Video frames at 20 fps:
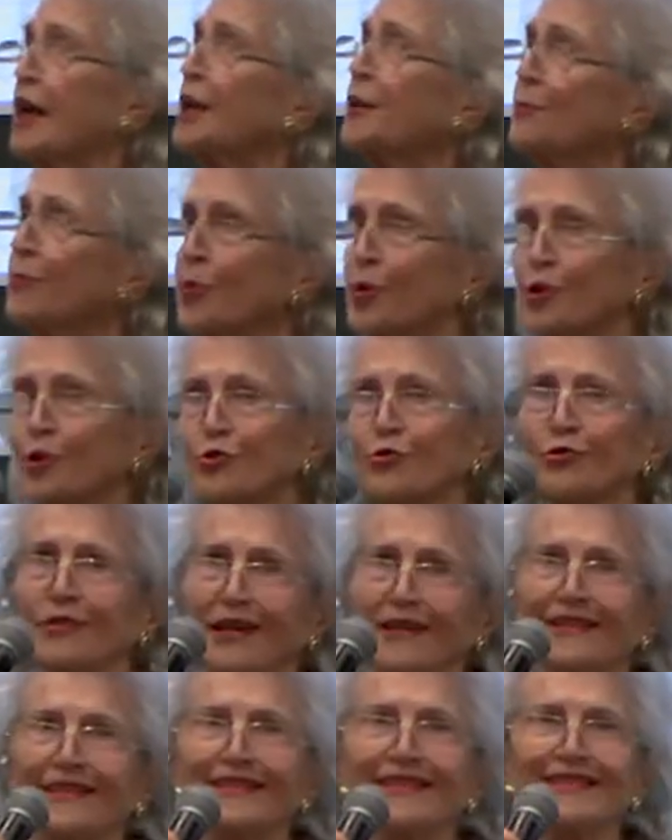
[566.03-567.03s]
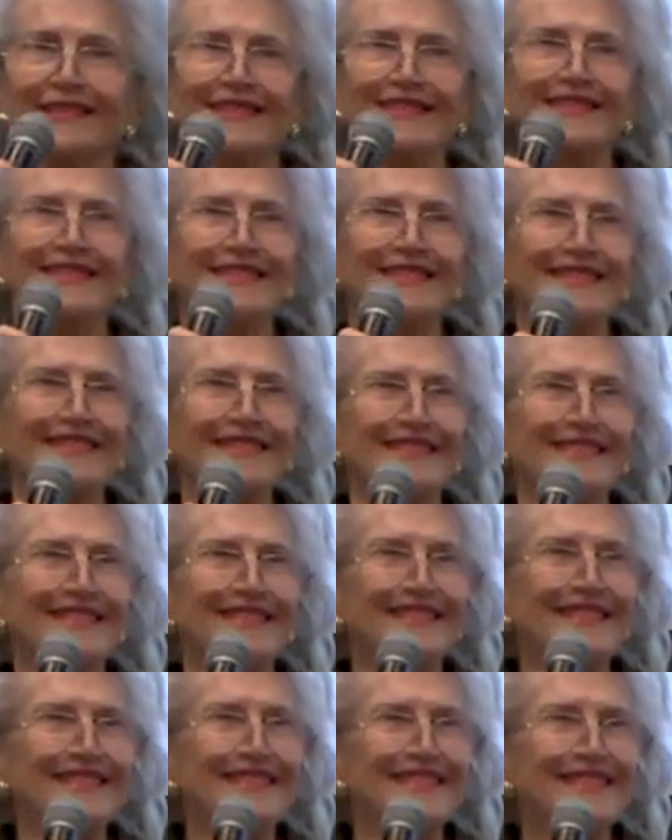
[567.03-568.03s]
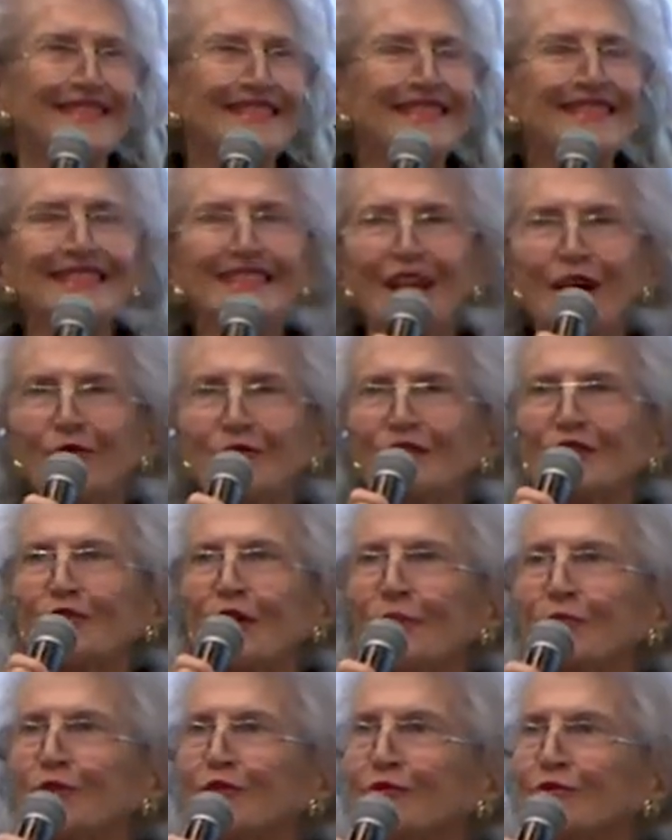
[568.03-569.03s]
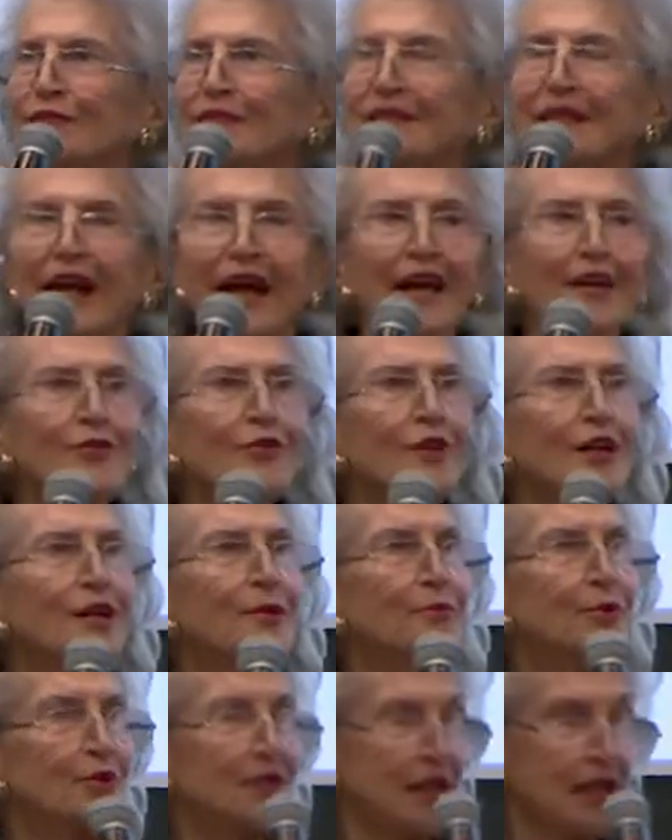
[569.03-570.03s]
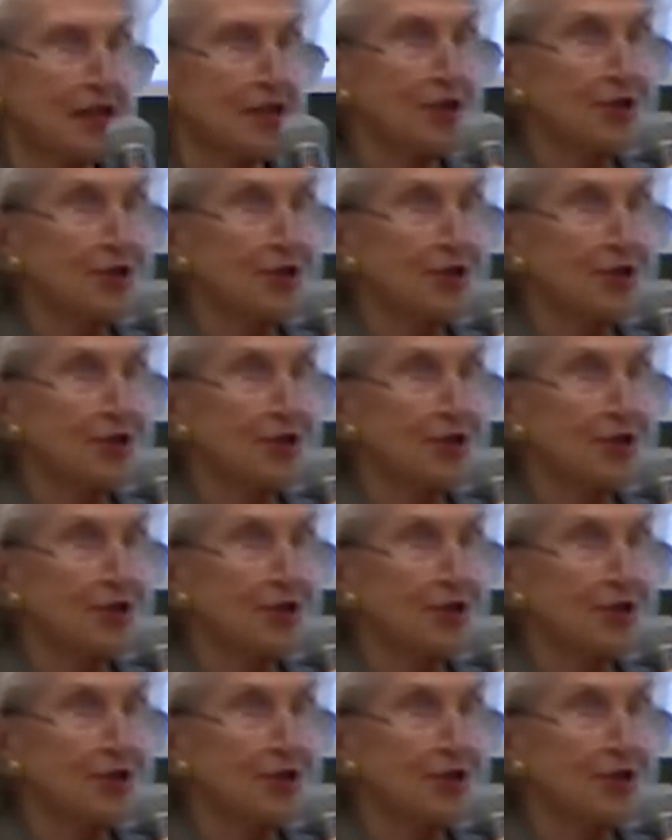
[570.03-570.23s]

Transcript: em português. Então, isso é muito sério, porque